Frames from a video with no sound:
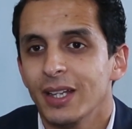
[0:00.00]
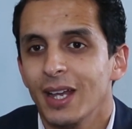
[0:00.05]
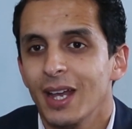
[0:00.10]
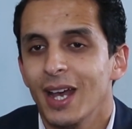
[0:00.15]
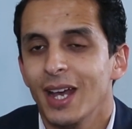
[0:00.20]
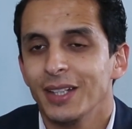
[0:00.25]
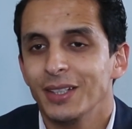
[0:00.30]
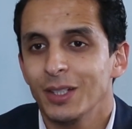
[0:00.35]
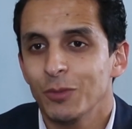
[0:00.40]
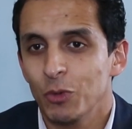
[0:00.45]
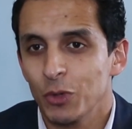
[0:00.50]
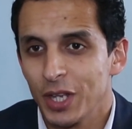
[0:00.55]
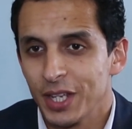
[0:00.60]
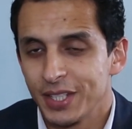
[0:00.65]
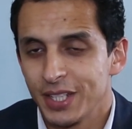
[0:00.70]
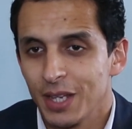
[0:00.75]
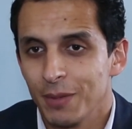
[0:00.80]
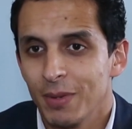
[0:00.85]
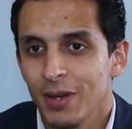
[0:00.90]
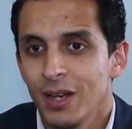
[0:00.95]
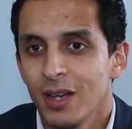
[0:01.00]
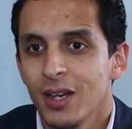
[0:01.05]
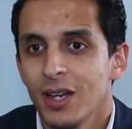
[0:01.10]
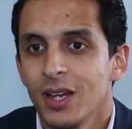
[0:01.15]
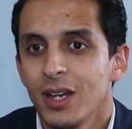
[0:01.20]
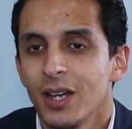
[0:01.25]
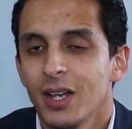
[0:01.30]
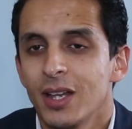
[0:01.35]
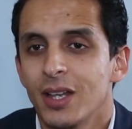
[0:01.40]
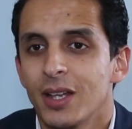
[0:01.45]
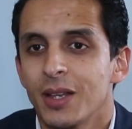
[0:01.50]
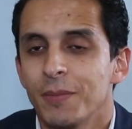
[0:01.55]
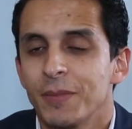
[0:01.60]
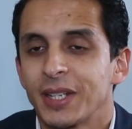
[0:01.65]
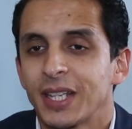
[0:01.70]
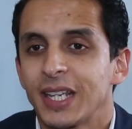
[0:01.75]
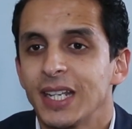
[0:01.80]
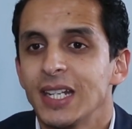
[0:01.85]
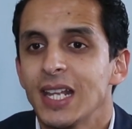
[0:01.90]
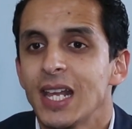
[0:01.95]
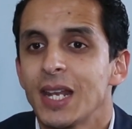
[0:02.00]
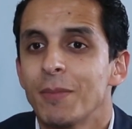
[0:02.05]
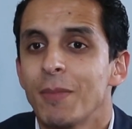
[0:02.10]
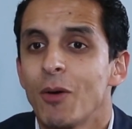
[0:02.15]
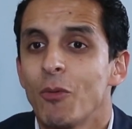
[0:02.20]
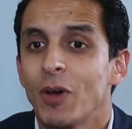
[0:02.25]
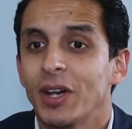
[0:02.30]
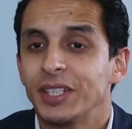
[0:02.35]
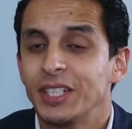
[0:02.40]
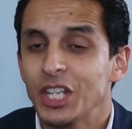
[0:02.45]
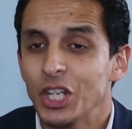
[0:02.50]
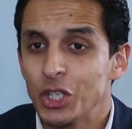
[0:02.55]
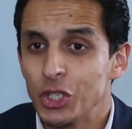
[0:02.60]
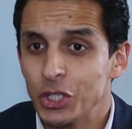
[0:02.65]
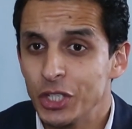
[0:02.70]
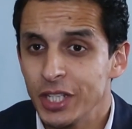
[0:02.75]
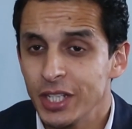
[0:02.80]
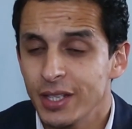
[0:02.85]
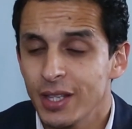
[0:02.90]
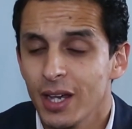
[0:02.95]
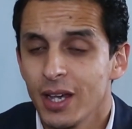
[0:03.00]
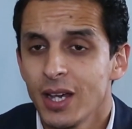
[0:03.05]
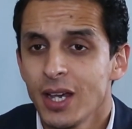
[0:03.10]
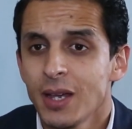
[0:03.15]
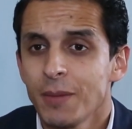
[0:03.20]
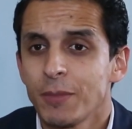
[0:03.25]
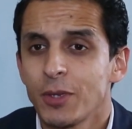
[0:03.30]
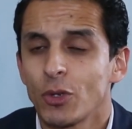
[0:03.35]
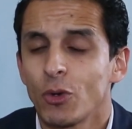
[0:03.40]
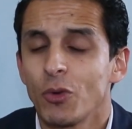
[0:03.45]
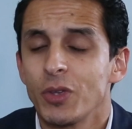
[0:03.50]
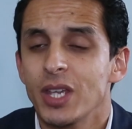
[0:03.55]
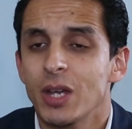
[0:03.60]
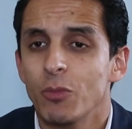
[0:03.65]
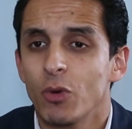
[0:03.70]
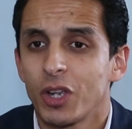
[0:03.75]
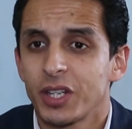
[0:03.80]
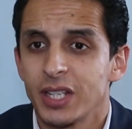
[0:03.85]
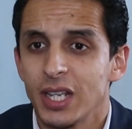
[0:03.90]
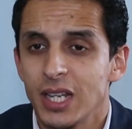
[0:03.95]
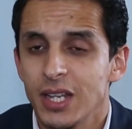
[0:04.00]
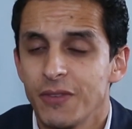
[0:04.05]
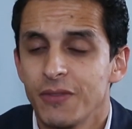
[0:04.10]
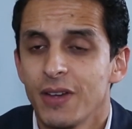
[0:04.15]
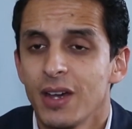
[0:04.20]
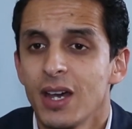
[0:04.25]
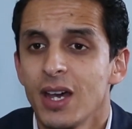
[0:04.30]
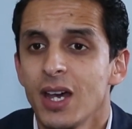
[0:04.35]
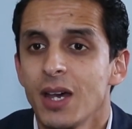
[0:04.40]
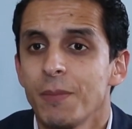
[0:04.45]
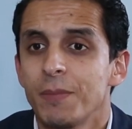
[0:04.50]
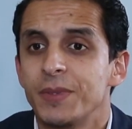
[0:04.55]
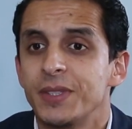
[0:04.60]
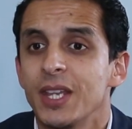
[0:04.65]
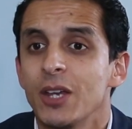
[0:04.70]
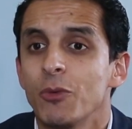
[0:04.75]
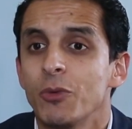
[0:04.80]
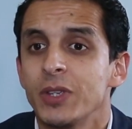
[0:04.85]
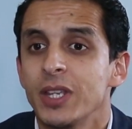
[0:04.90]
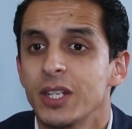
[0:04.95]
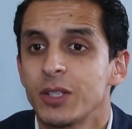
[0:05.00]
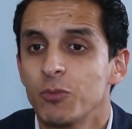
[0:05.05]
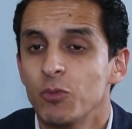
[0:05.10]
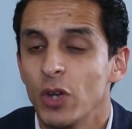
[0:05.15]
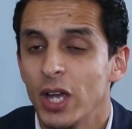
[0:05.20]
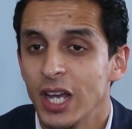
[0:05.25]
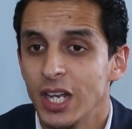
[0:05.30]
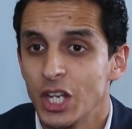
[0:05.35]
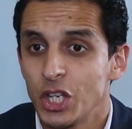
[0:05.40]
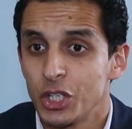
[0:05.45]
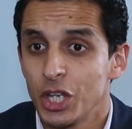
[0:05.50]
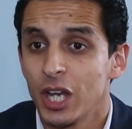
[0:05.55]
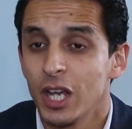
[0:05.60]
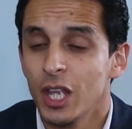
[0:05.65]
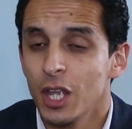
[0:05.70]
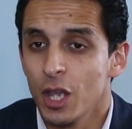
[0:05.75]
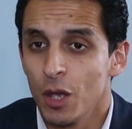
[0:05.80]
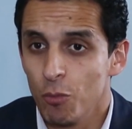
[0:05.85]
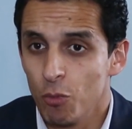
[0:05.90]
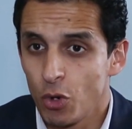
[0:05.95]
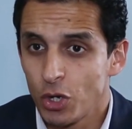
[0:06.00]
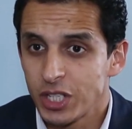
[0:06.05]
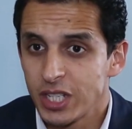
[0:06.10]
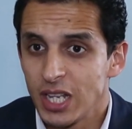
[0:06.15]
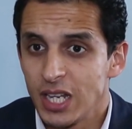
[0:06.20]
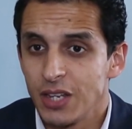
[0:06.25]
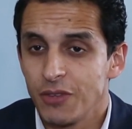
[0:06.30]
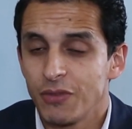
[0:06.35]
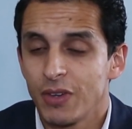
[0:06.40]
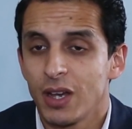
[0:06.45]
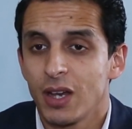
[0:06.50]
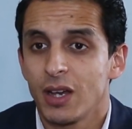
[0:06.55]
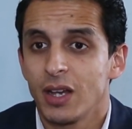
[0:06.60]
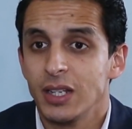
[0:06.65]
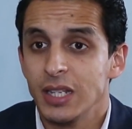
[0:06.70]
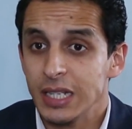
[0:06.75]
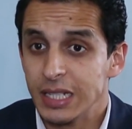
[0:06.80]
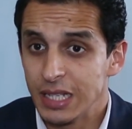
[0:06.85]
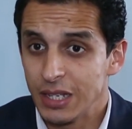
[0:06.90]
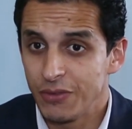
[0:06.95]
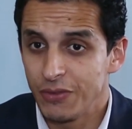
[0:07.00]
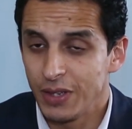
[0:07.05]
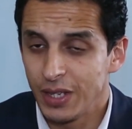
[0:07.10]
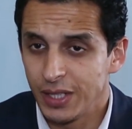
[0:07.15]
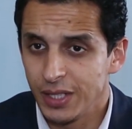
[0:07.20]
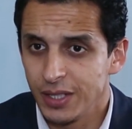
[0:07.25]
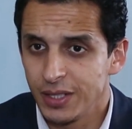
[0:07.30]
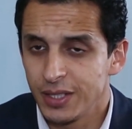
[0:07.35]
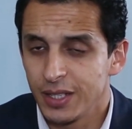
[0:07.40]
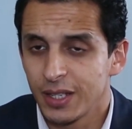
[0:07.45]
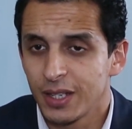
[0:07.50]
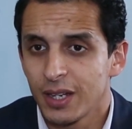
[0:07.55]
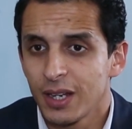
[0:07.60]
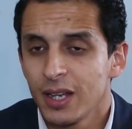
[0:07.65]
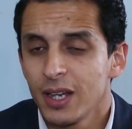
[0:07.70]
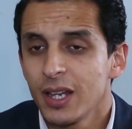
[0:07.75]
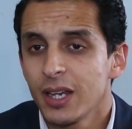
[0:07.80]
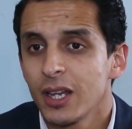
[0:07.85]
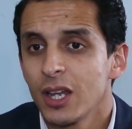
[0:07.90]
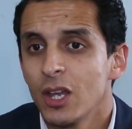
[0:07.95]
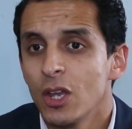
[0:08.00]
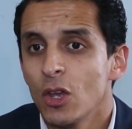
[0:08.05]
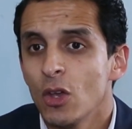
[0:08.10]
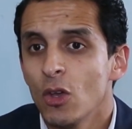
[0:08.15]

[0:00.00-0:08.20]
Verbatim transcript: هذه المناسبه من خلال مواضيع جديده برؤيه مختلفه بزاويه معالجه مختلفه لتفادي التكرار